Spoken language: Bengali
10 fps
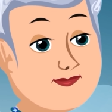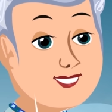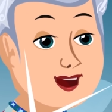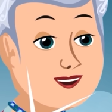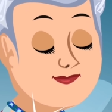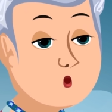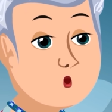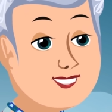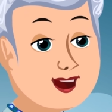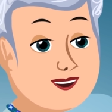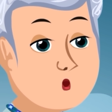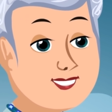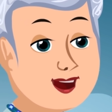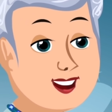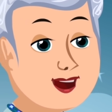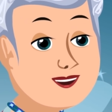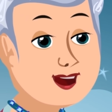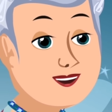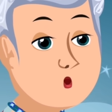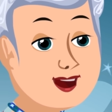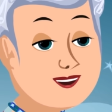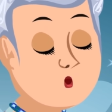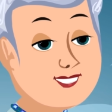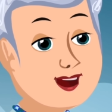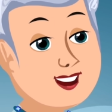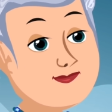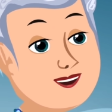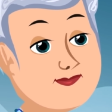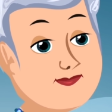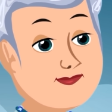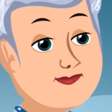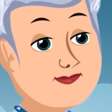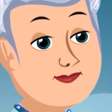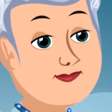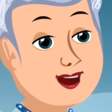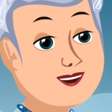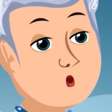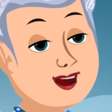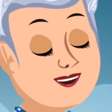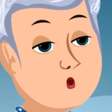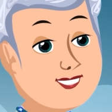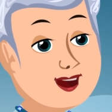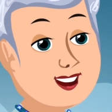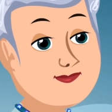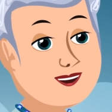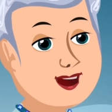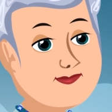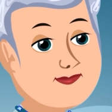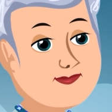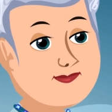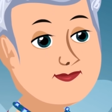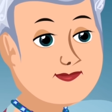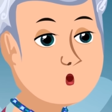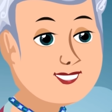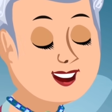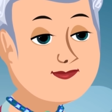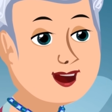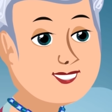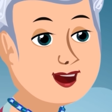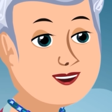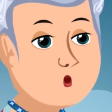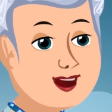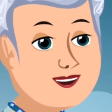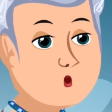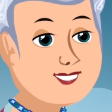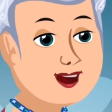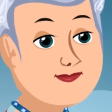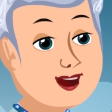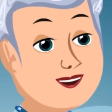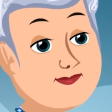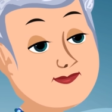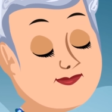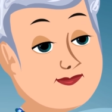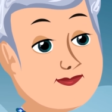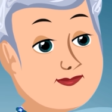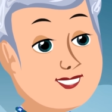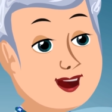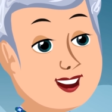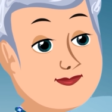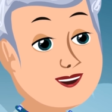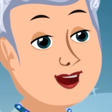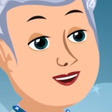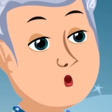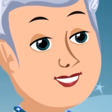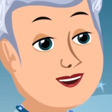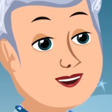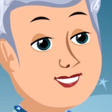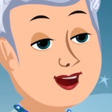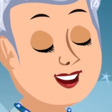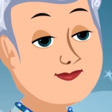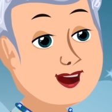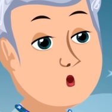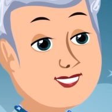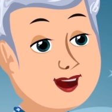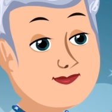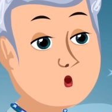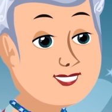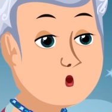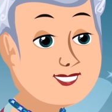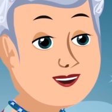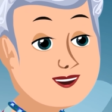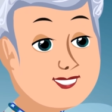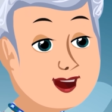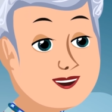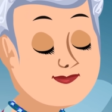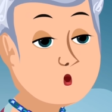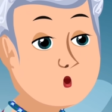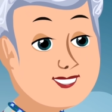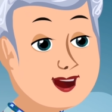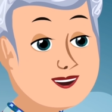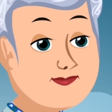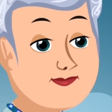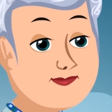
মাঝ রাত হলেই আমার শক্তি আর কাজ করবে না গাড়িটা কুমড়ো হয়ে যাবে আর তুমি পুরনো পোশাকে চলে আসবে তো যখনই মাঝরাত হবে তুমি মনে করে বাড়ি চলে আসবে